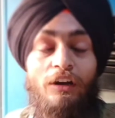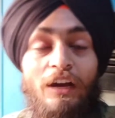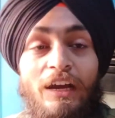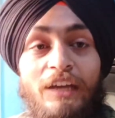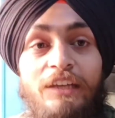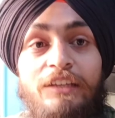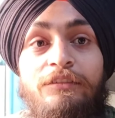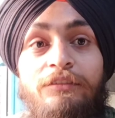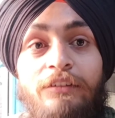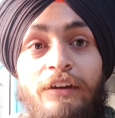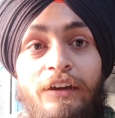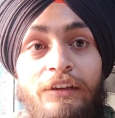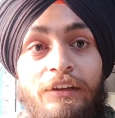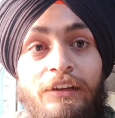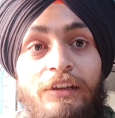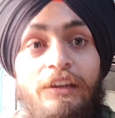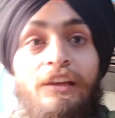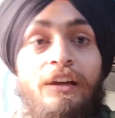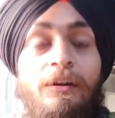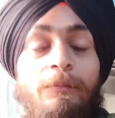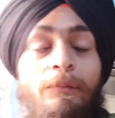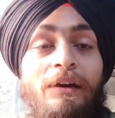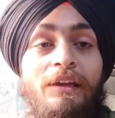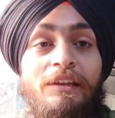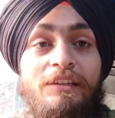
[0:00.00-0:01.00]
गाइस फाइनली
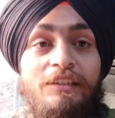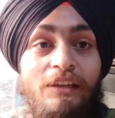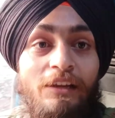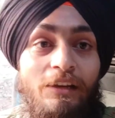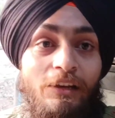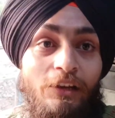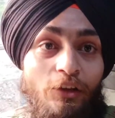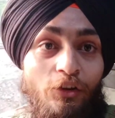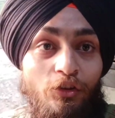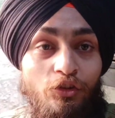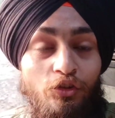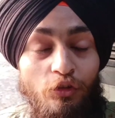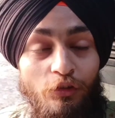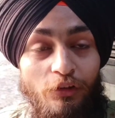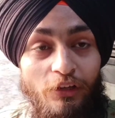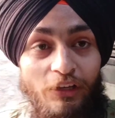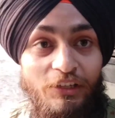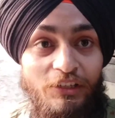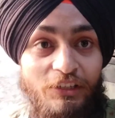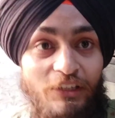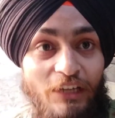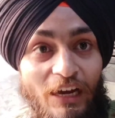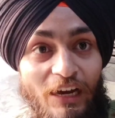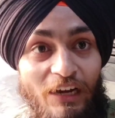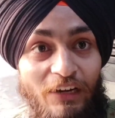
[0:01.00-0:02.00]
हमारी जर्नी हो चुकी है
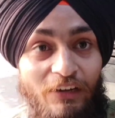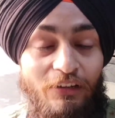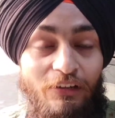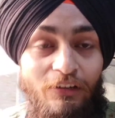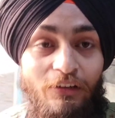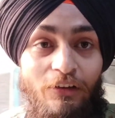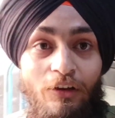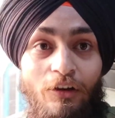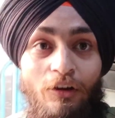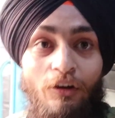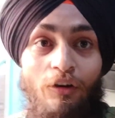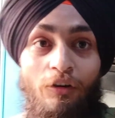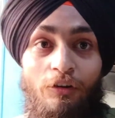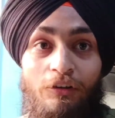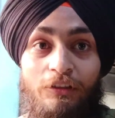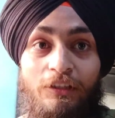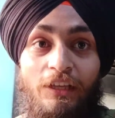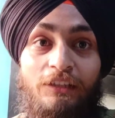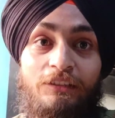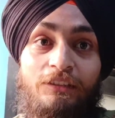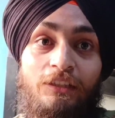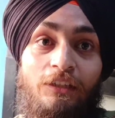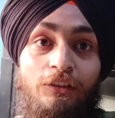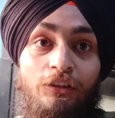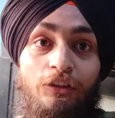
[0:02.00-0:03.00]
स्टार्ट और देख
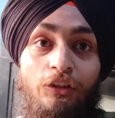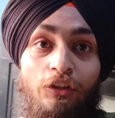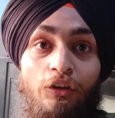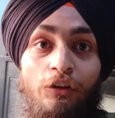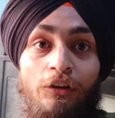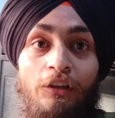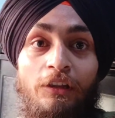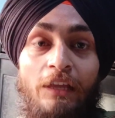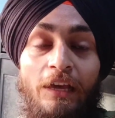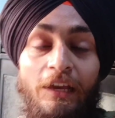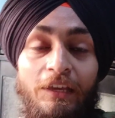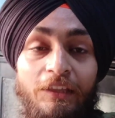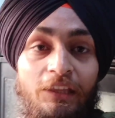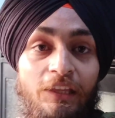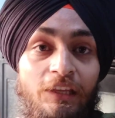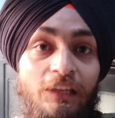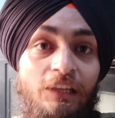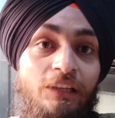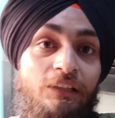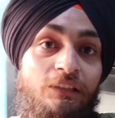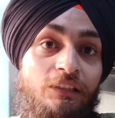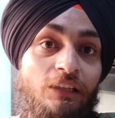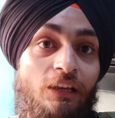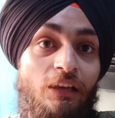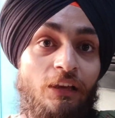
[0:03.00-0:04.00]
सकते हो नई दिल्ली
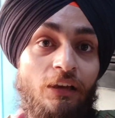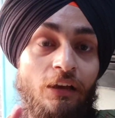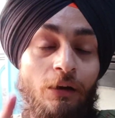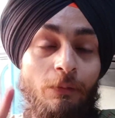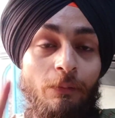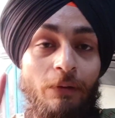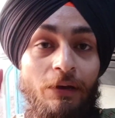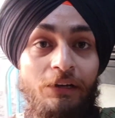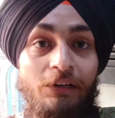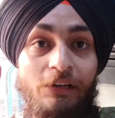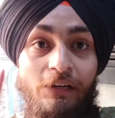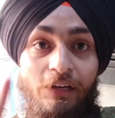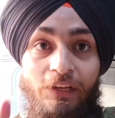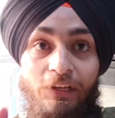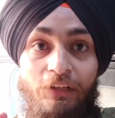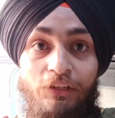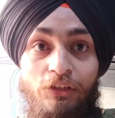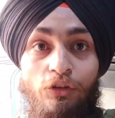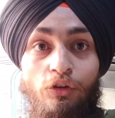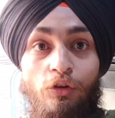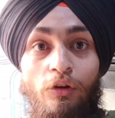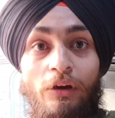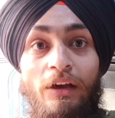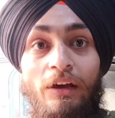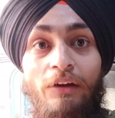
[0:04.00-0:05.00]
से हमारी ट्रेन
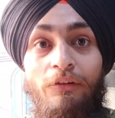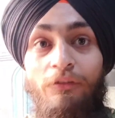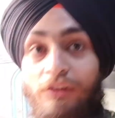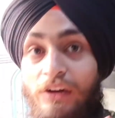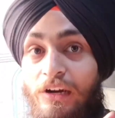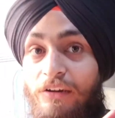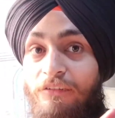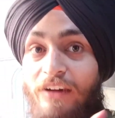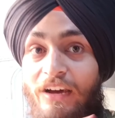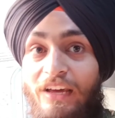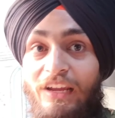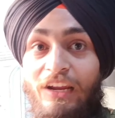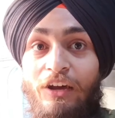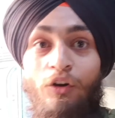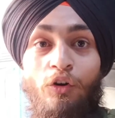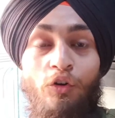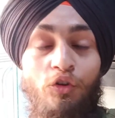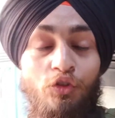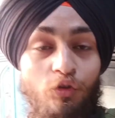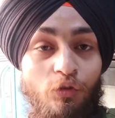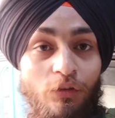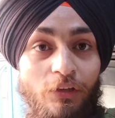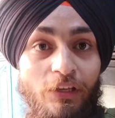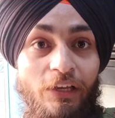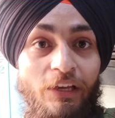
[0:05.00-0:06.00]
जो है वो रवाना हो
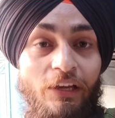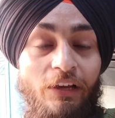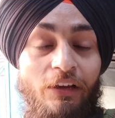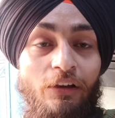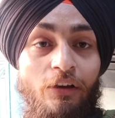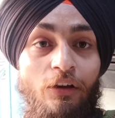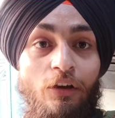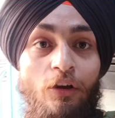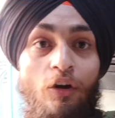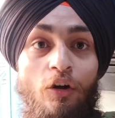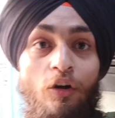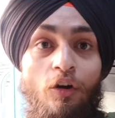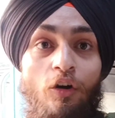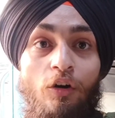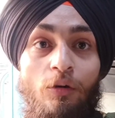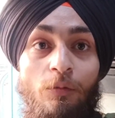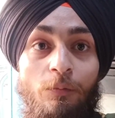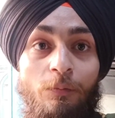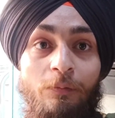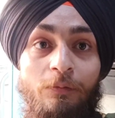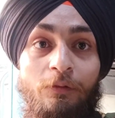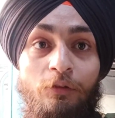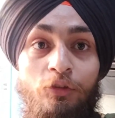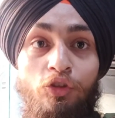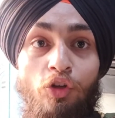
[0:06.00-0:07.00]
चुकी है और
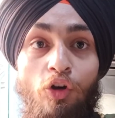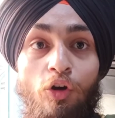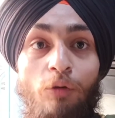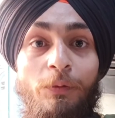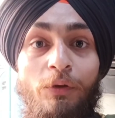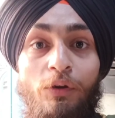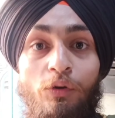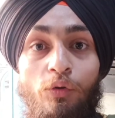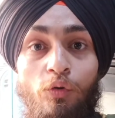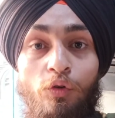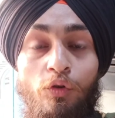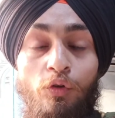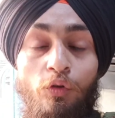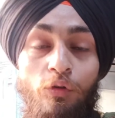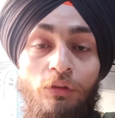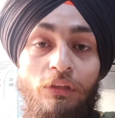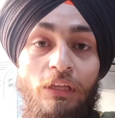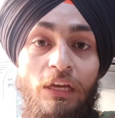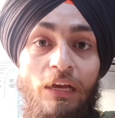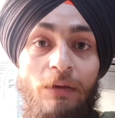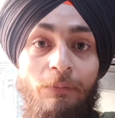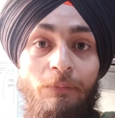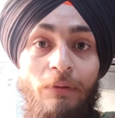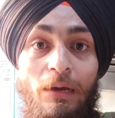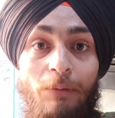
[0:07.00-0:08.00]
जो भी रूट होता
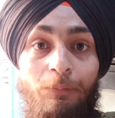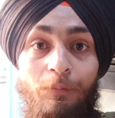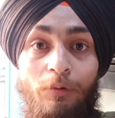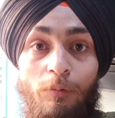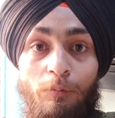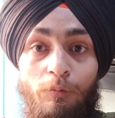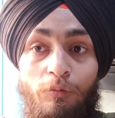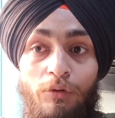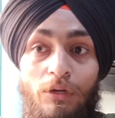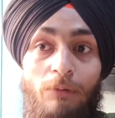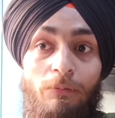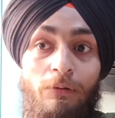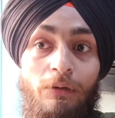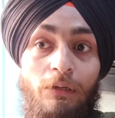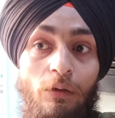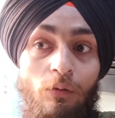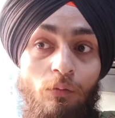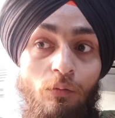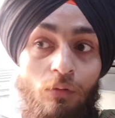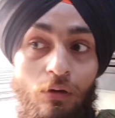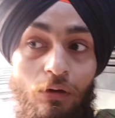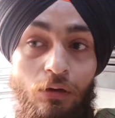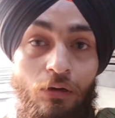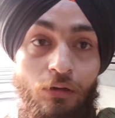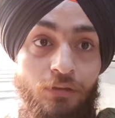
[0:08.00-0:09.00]
है मैं आपको पूरा
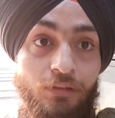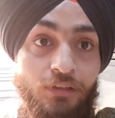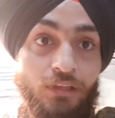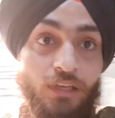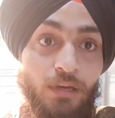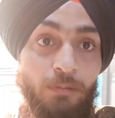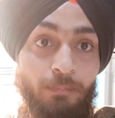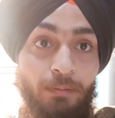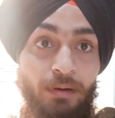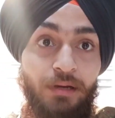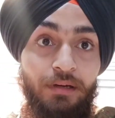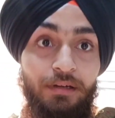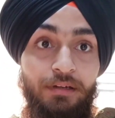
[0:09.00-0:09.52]
बताऊंगा ये हमारी